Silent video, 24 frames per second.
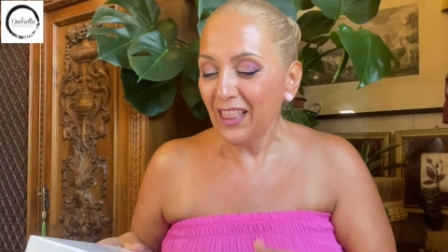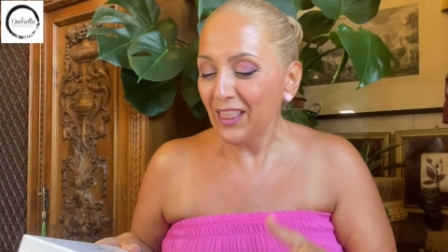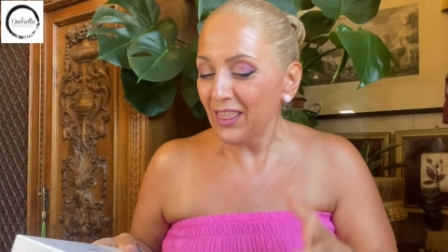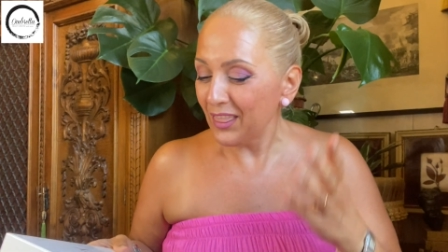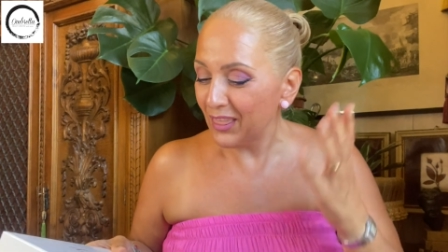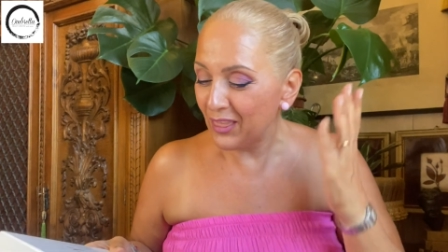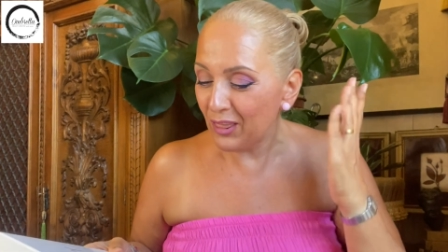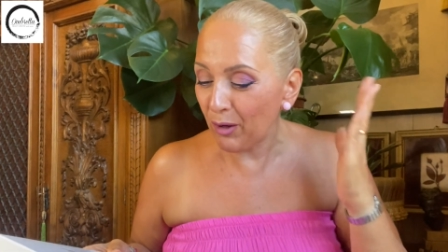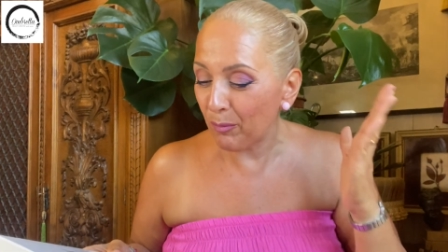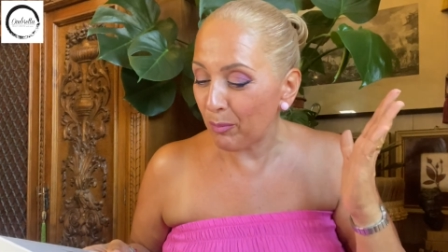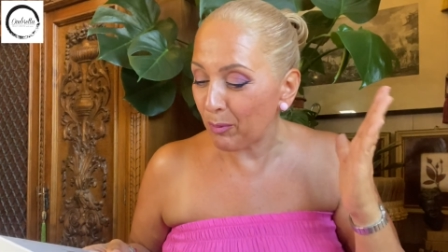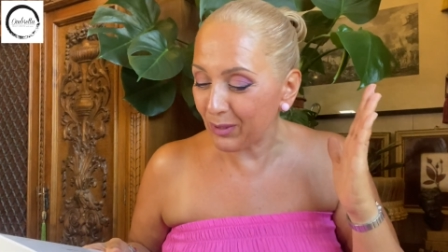
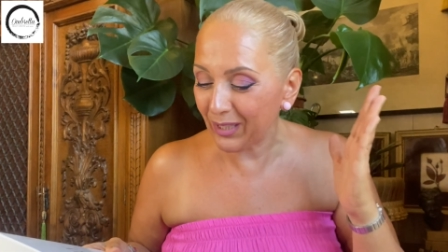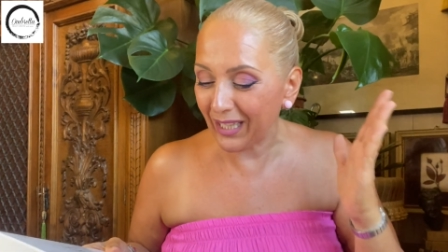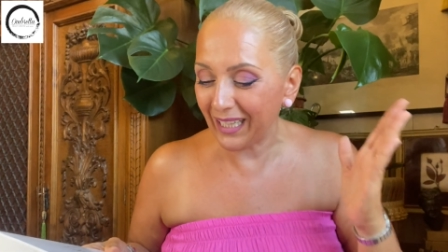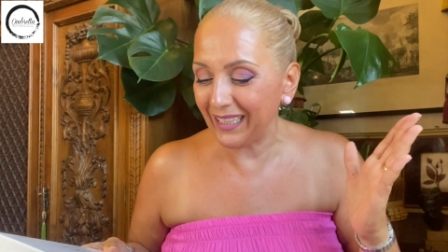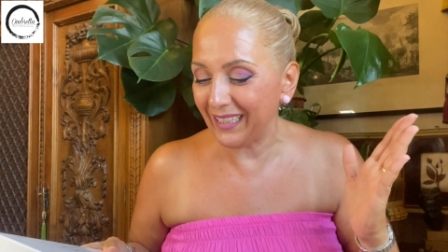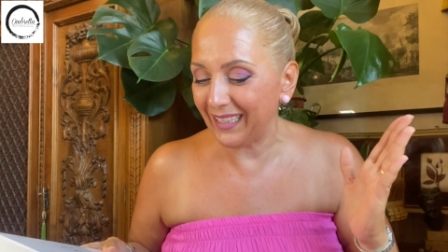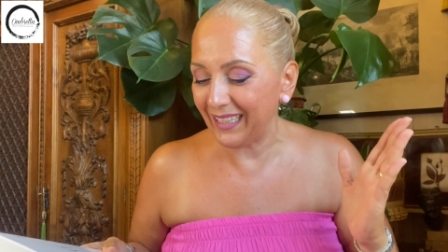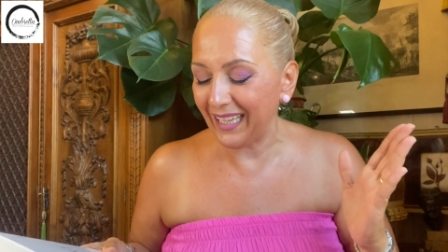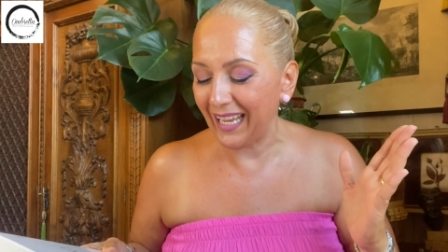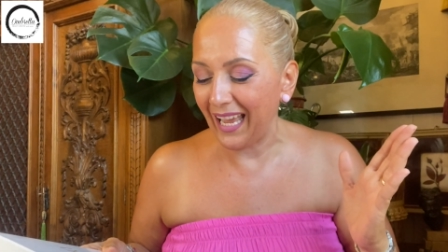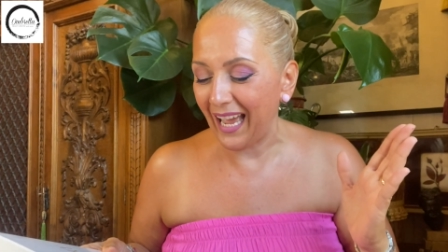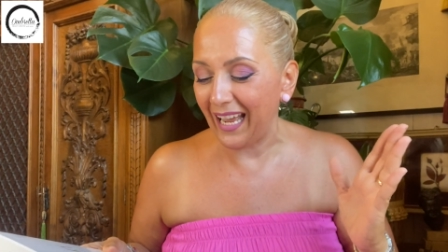dopo
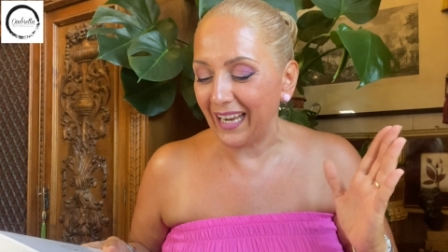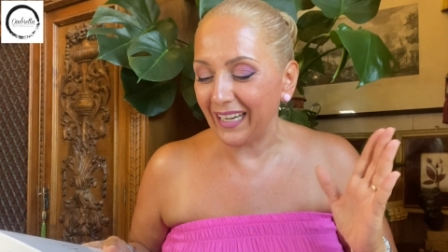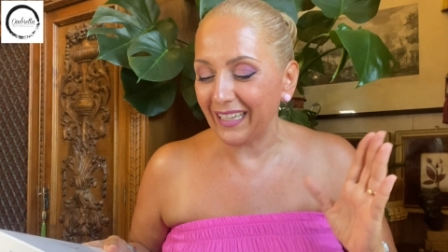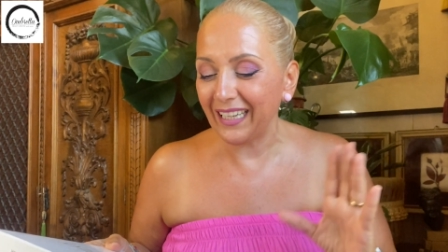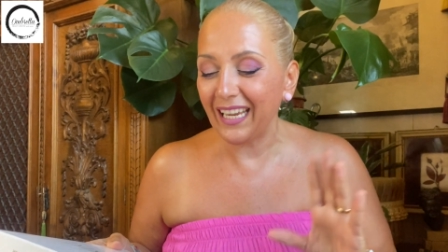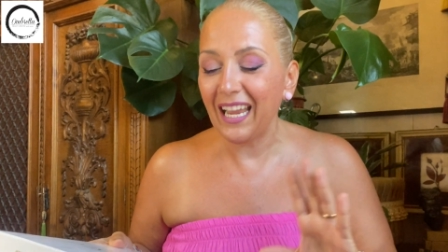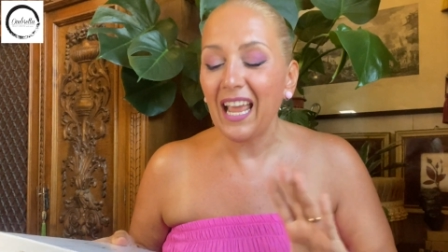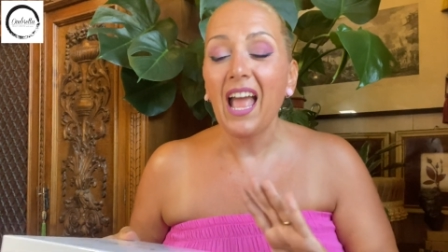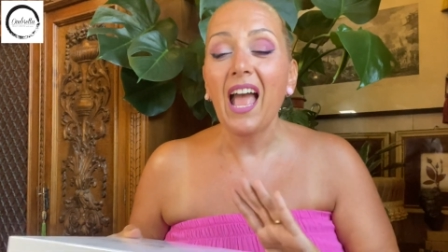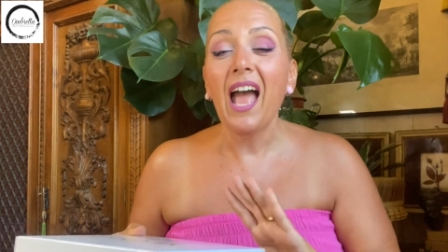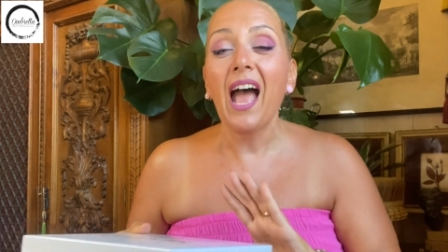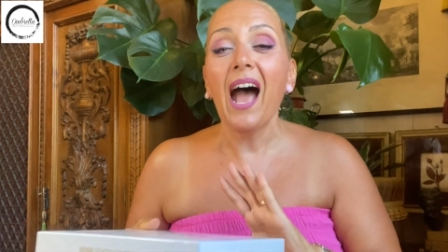tanti
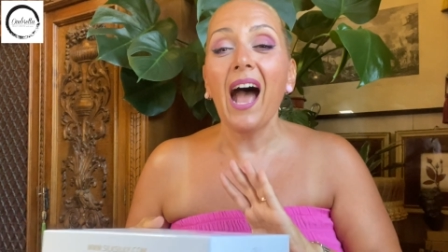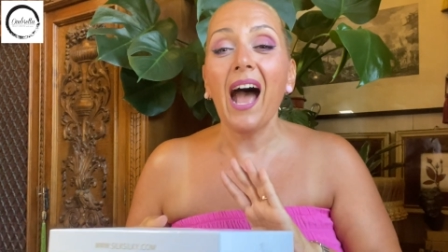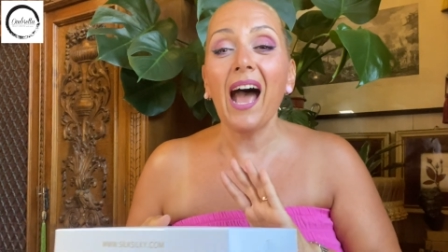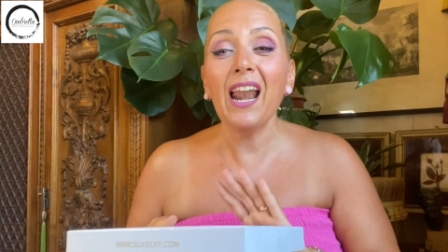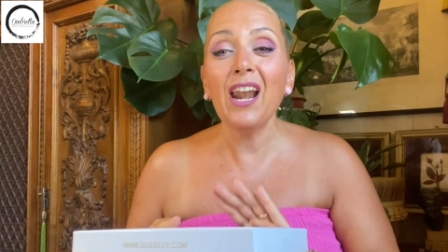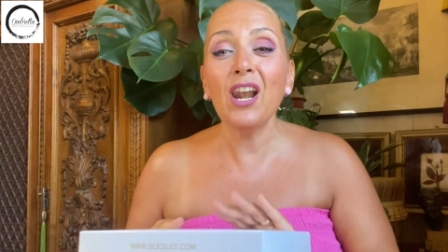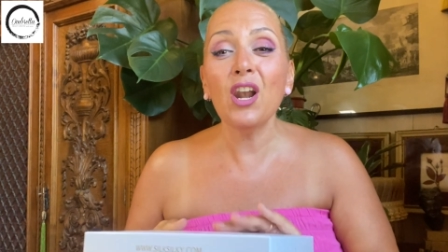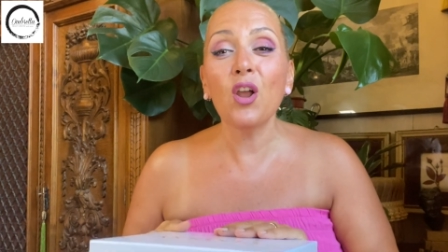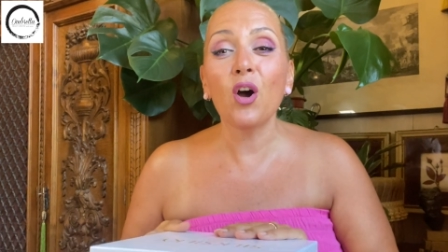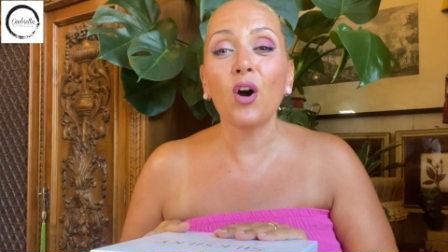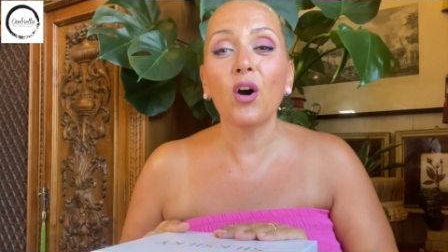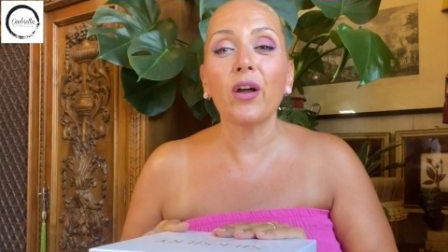anni.
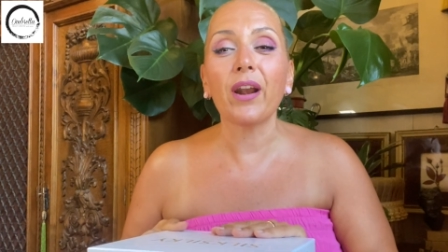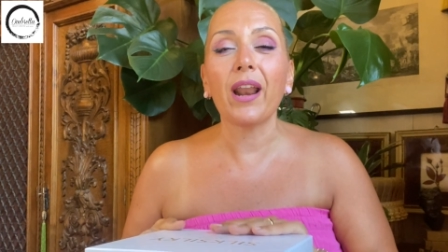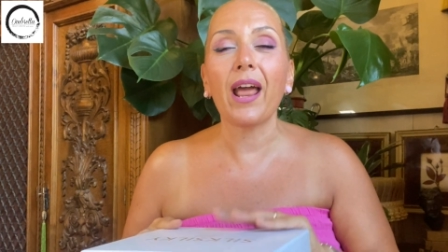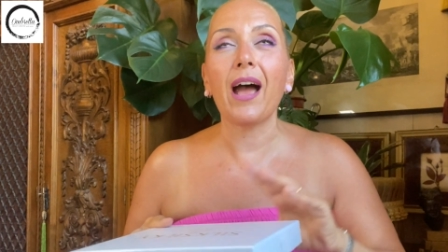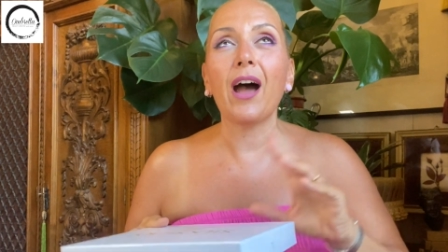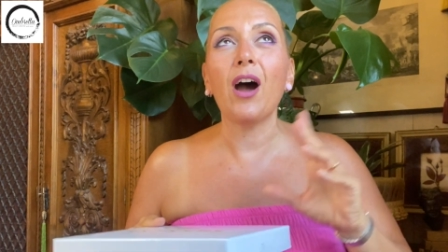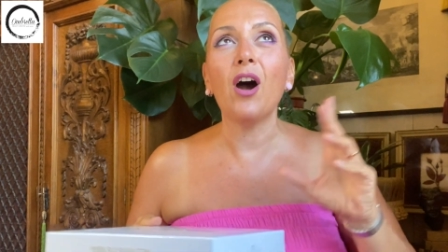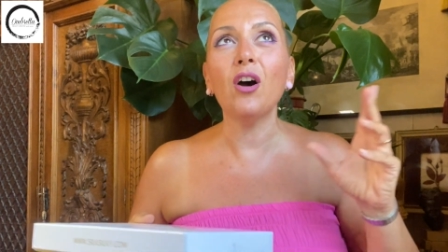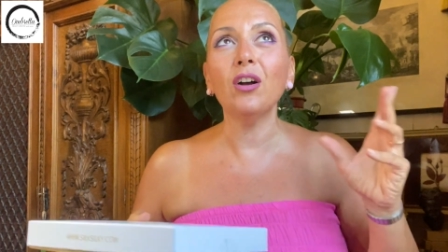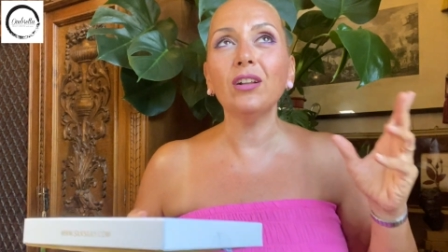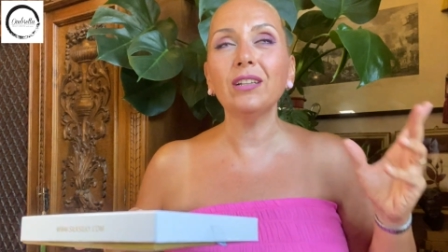Allora,